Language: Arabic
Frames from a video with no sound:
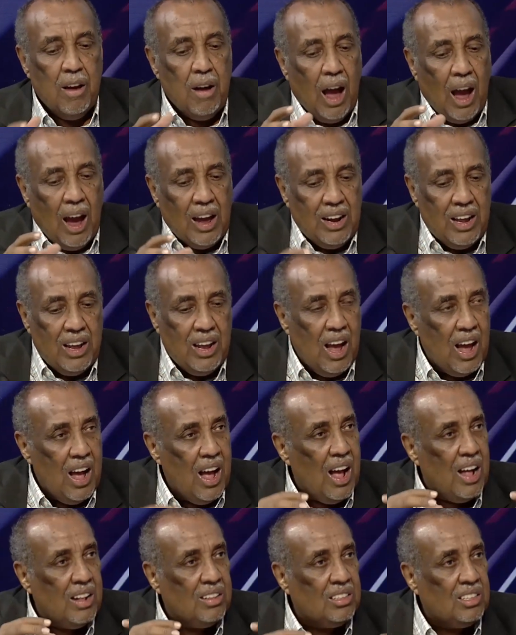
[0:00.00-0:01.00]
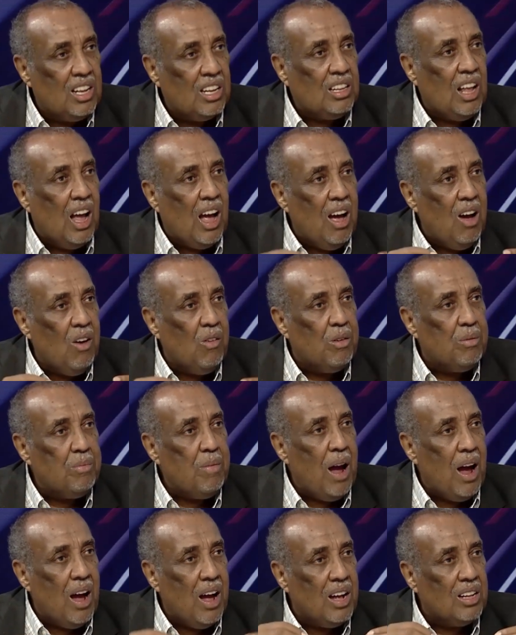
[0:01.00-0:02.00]
عليها أن تتعاون
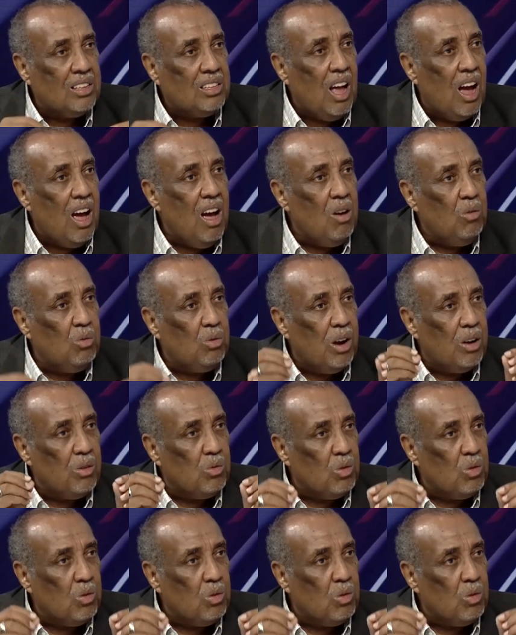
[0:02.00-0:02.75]
معها تعاونا